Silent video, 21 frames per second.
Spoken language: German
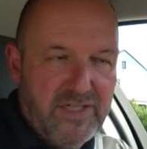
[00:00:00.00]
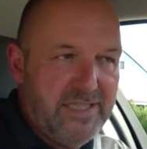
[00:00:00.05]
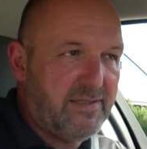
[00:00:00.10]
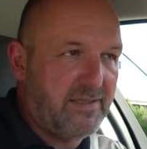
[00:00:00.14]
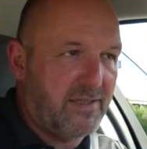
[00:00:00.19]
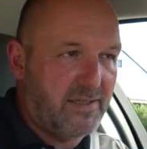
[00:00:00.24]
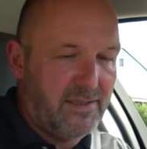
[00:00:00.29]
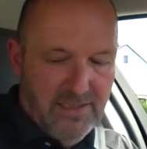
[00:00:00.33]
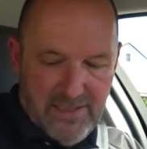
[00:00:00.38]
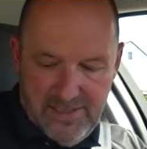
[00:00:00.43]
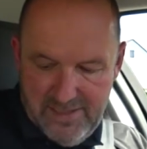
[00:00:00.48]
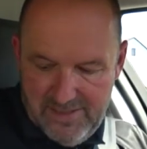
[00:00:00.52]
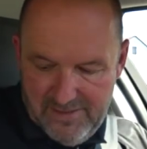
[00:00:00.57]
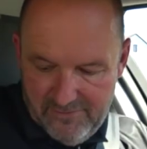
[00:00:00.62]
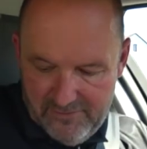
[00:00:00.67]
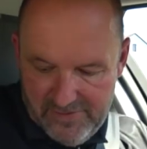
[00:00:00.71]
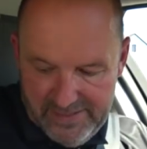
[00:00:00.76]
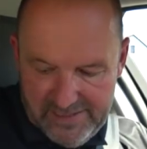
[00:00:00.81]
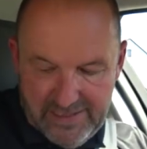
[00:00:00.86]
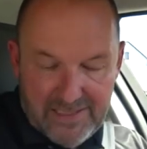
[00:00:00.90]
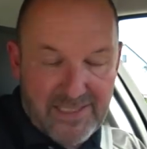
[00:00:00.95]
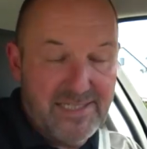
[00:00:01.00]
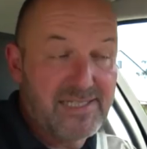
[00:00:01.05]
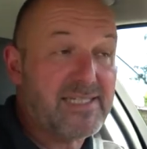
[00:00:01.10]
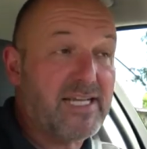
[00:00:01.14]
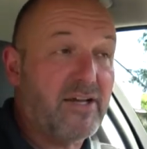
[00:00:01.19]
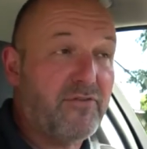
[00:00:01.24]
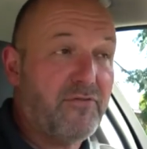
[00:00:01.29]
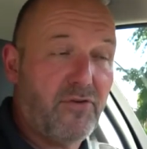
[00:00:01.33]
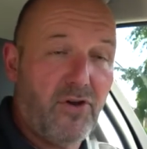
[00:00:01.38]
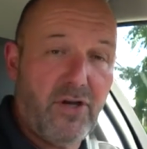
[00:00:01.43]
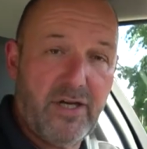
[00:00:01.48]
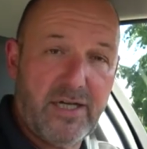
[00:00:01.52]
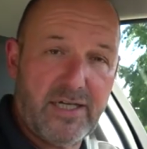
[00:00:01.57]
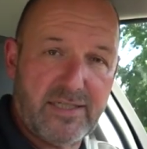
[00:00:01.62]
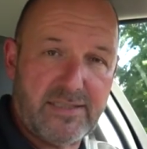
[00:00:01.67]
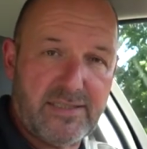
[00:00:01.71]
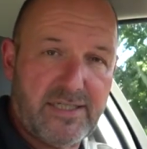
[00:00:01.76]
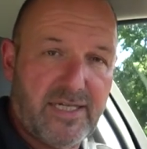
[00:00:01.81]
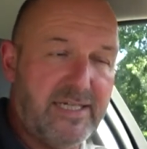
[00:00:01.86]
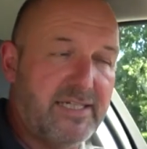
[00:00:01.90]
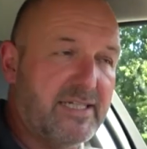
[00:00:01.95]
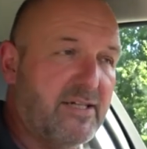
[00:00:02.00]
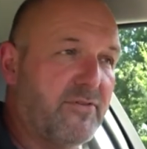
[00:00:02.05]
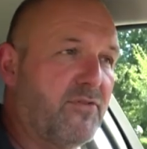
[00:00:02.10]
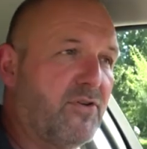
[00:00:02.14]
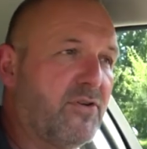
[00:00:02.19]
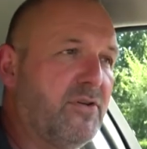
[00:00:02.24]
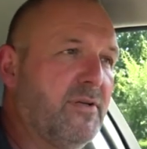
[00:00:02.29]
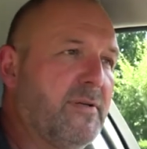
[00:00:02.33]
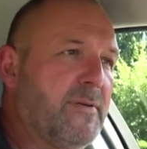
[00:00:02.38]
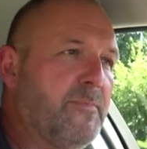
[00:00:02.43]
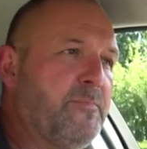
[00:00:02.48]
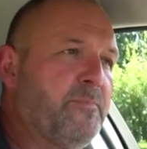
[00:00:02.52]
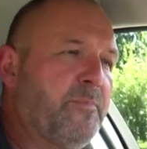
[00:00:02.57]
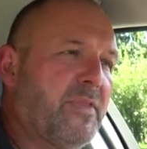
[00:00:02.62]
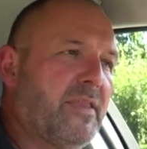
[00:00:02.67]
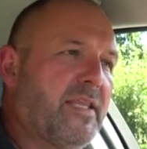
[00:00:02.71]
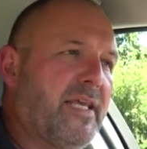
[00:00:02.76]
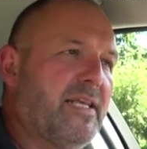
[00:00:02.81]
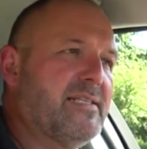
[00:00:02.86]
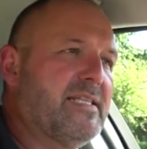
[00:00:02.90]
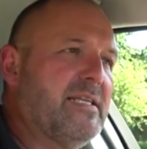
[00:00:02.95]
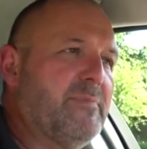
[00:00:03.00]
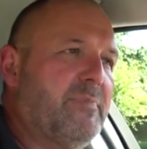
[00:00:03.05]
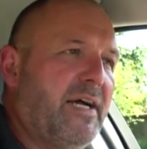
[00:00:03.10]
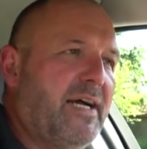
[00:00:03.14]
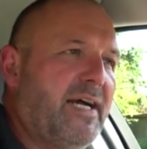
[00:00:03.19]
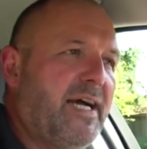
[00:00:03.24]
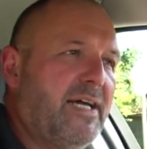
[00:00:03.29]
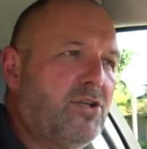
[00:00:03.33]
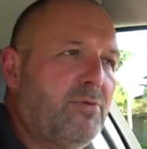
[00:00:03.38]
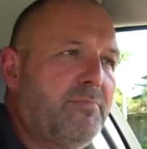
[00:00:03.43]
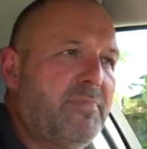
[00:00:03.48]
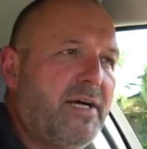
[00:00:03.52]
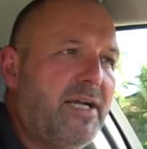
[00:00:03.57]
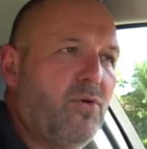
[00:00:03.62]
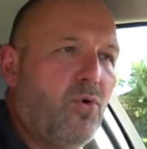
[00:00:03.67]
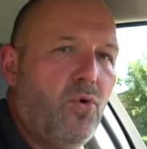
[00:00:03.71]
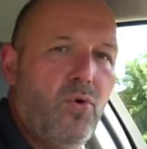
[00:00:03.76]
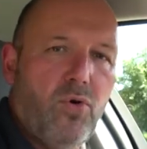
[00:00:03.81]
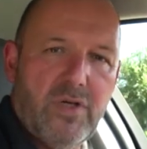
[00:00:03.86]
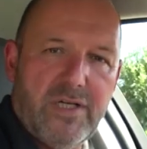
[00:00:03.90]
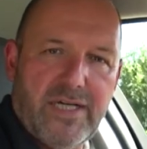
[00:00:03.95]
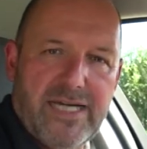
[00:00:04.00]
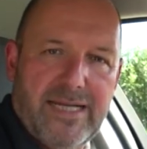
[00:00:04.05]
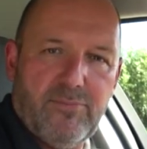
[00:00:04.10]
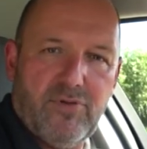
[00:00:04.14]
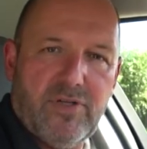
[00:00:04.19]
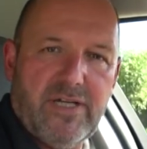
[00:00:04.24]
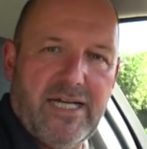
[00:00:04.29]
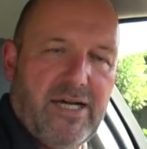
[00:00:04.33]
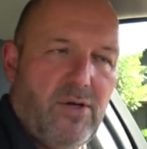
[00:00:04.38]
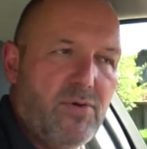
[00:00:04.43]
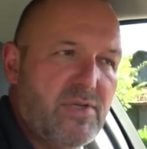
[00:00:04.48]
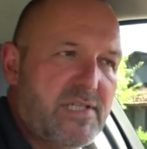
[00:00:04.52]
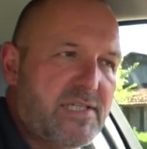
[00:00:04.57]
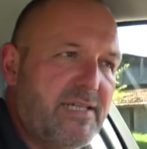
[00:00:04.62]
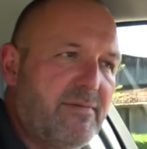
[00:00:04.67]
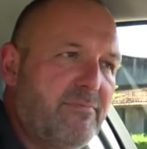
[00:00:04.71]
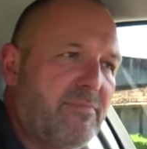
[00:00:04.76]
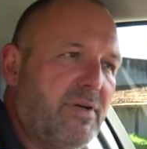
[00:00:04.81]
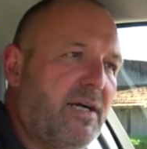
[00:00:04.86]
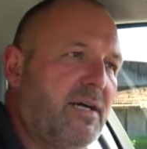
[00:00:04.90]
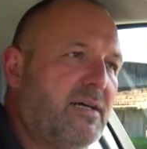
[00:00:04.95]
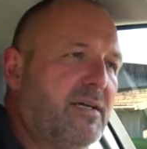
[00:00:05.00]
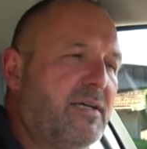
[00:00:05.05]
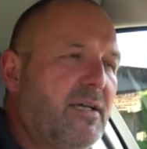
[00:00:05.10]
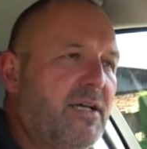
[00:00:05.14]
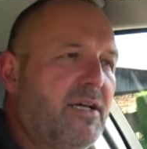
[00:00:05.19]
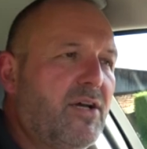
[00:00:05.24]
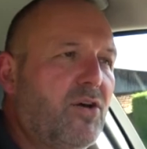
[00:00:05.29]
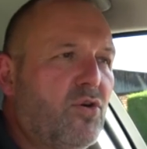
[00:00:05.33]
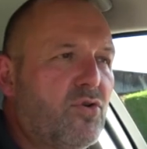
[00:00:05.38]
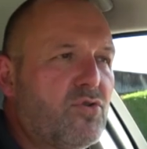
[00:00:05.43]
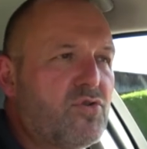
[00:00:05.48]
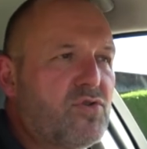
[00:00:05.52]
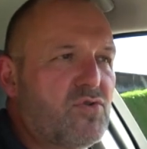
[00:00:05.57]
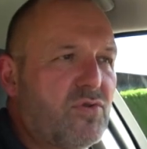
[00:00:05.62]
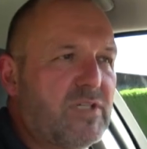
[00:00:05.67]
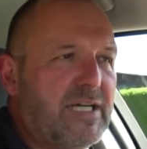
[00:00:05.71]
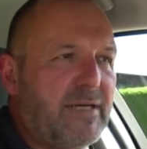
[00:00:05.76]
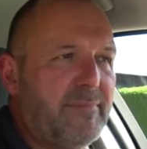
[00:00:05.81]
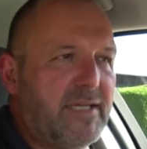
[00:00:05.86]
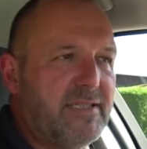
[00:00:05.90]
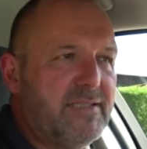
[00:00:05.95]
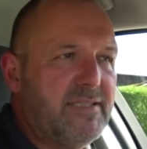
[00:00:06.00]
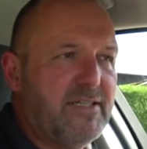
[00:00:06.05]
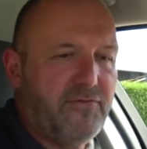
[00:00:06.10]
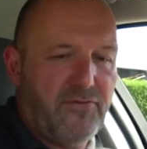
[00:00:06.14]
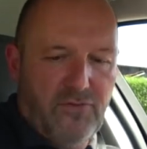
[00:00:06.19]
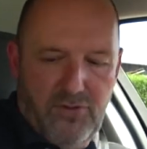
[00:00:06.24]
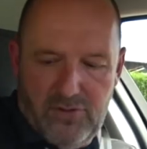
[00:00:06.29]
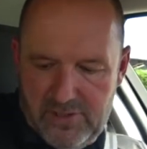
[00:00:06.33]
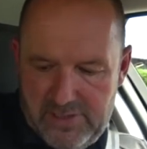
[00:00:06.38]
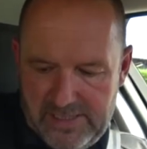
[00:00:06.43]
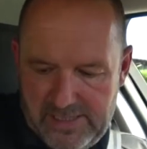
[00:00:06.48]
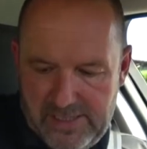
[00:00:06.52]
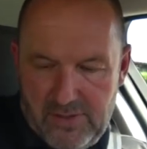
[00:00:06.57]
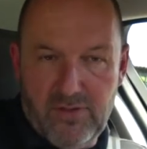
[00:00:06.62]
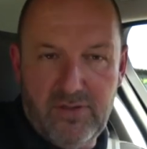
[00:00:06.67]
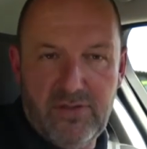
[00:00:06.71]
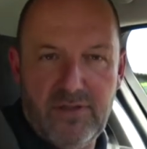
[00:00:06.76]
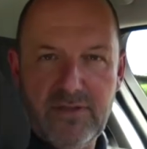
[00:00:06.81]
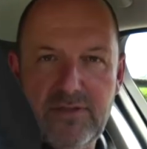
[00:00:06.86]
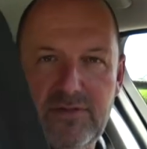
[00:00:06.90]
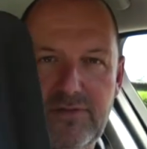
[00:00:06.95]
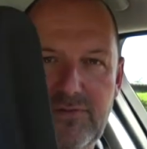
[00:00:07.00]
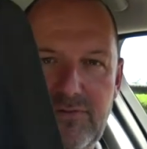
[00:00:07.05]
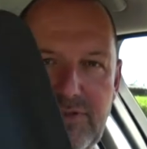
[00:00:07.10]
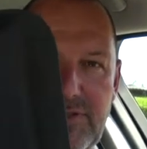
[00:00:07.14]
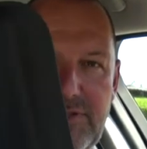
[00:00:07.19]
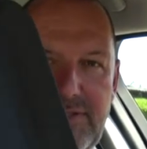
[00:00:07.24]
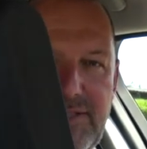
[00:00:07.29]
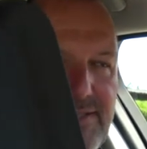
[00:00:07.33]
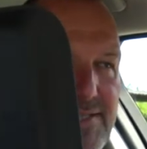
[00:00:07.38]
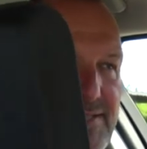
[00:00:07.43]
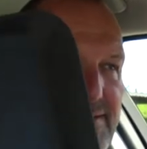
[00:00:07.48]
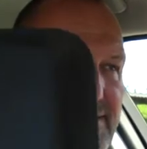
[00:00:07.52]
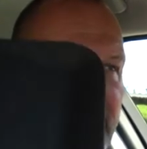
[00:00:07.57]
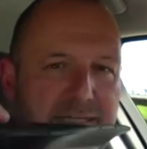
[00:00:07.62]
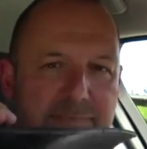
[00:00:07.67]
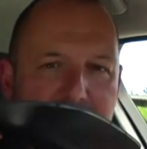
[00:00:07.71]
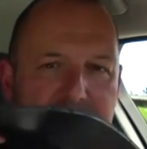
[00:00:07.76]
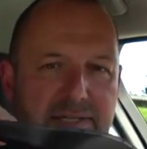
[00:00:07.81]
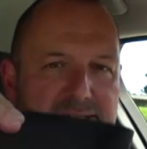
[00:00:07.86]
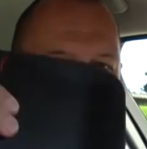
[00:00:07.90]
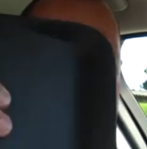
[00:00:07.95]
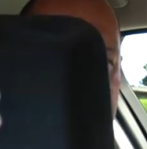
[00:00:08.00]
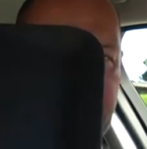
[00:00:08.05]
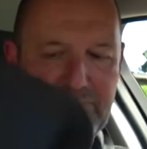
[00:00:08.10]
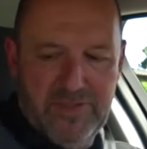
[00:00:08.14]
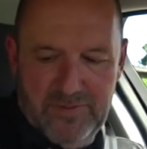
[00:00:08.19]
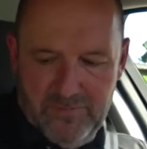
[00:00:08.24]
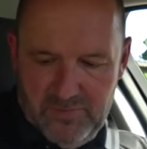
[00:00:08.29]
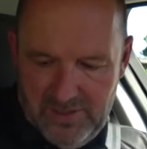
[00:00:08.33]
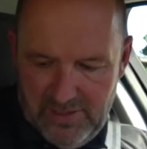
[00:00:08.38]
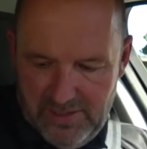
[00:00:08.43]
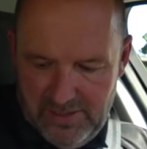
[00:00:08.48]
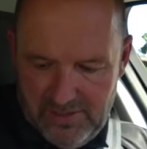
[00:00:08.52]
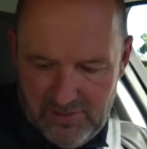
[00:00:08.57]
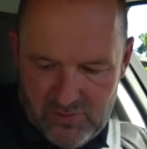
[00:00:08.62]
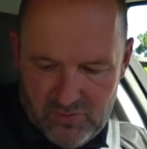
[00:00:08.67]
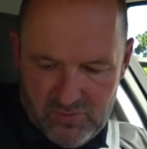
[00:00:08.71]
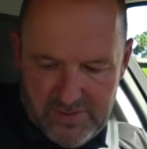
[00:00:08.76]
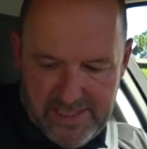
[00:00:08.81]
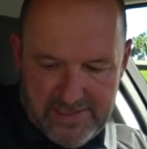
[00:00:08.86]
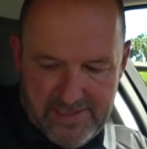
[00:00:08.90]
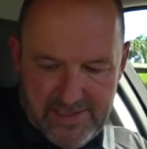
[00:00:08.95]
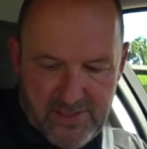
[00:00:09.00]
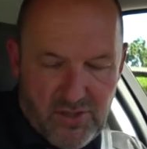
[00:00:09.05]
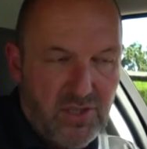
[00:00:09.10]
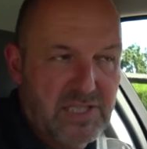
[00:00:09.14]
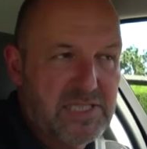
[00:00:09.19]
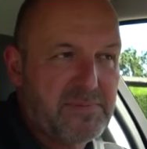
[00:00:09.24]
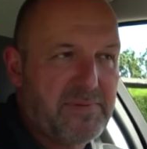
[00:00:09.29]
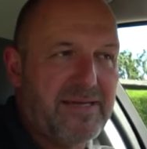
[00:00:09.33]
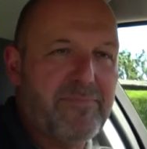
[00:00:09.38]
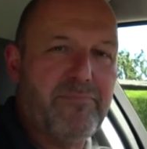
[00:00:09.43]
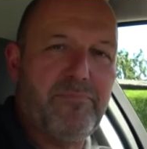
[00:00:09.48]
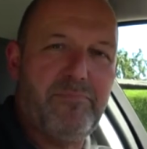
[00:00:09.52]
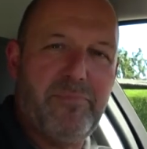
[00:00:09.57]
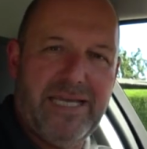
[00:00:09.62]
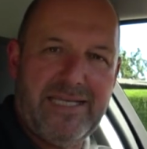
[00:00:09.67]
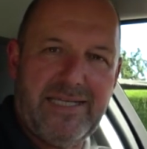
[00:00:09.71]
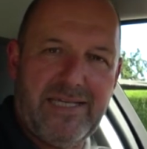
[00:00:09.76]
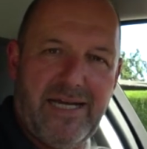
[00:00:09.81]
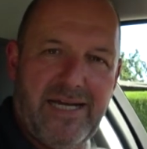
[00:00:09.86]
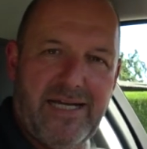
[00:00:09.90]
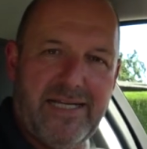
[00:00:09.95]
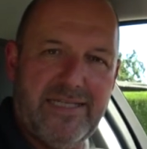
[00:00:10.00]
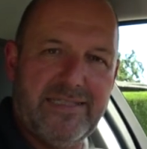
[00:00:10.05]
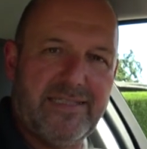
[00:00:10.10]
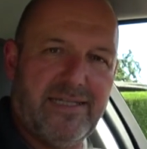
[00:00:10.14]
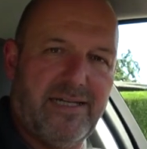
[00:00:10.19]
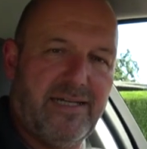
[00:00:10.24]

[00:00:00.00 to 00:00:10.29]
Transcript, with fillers: Liter. Wichtig ist der vordere Teil davon, der ist separat nochmal hochklapp- oder rausnehmbar und so kann man hier vorne auch durch dieses Teil, wenn man das abnimmt, zusätzlich noch zwei Becherhalter